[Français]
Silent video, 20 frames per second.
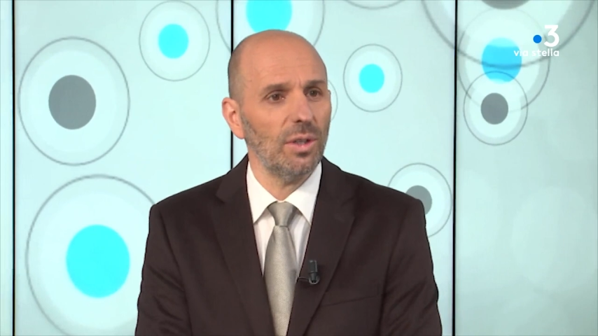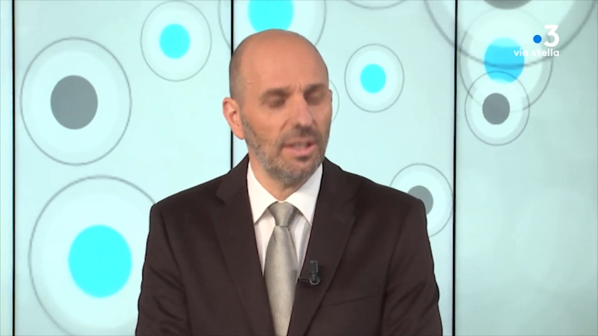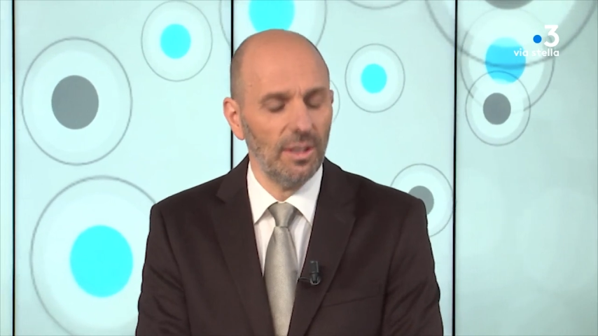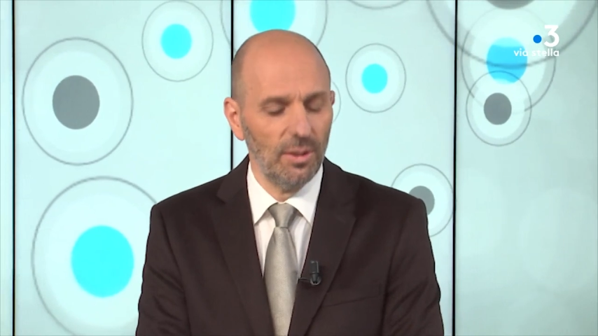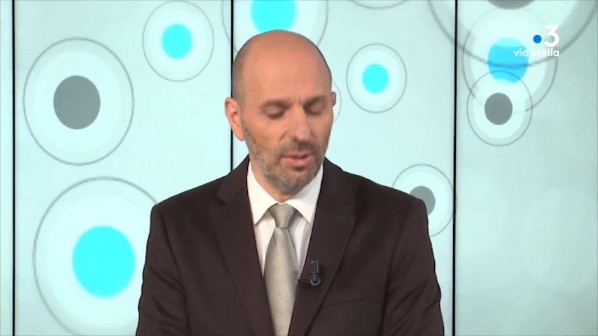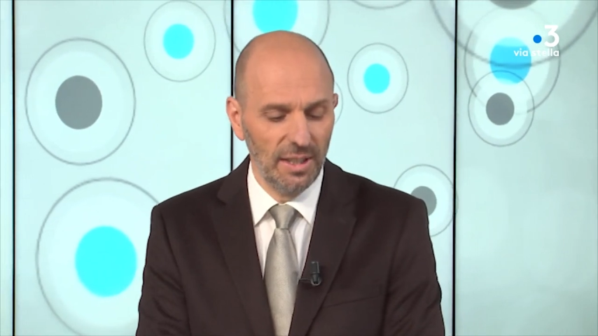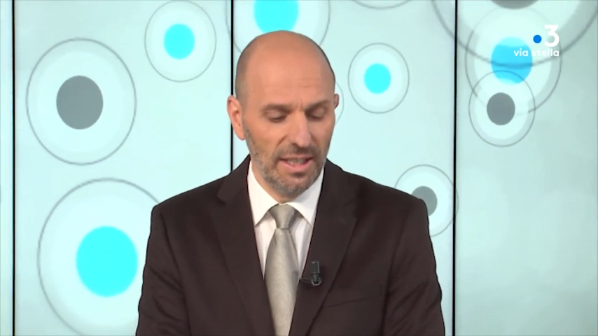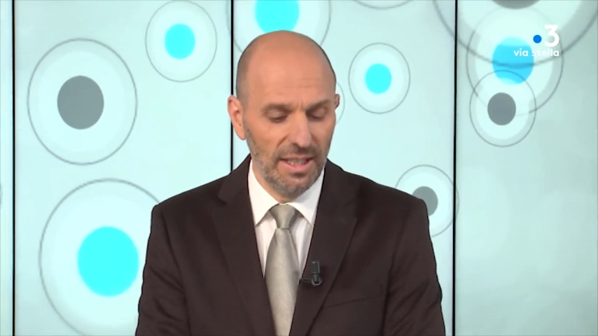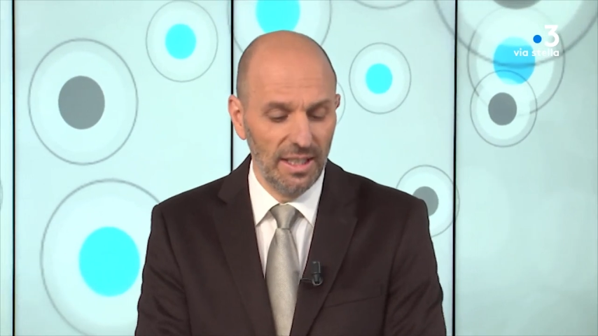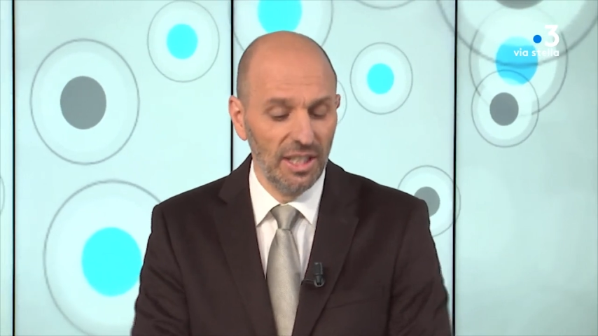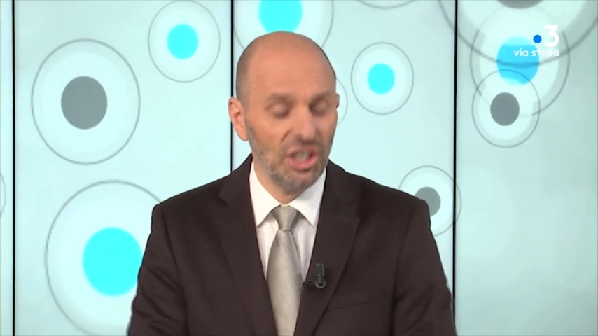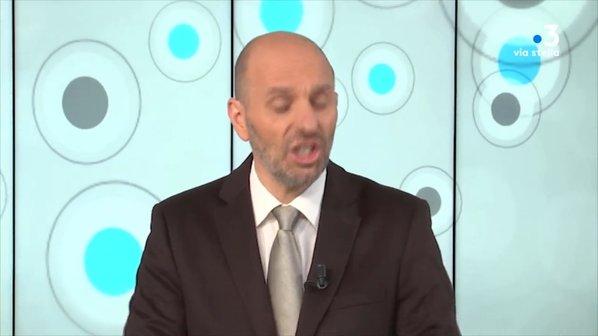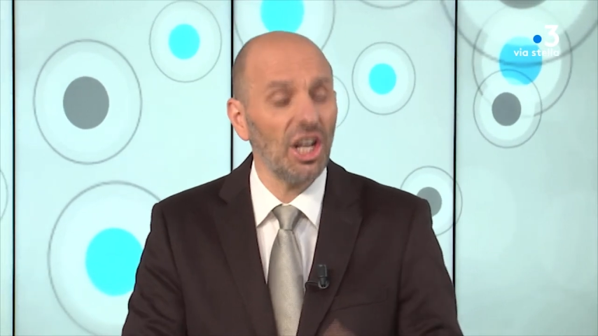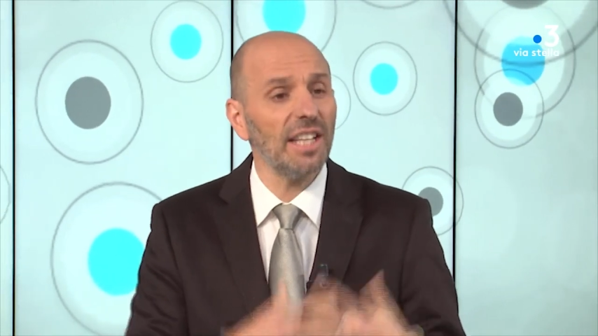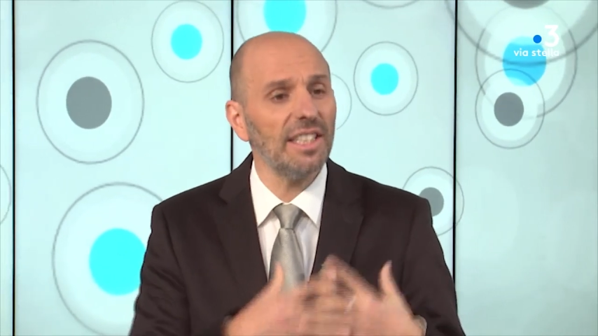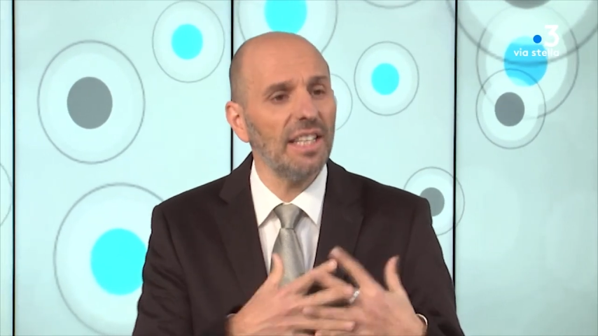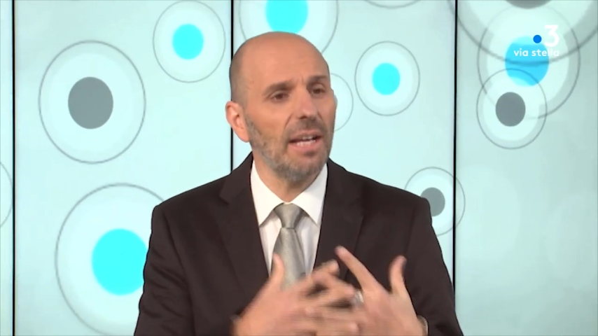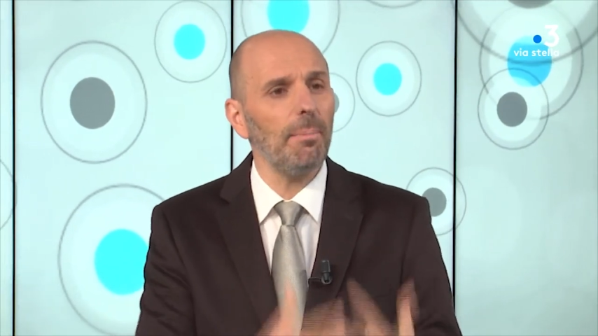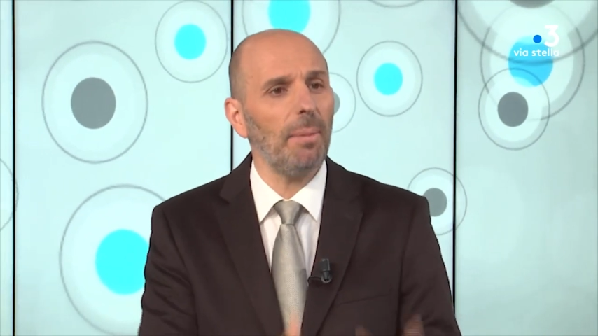ça aussi des jardins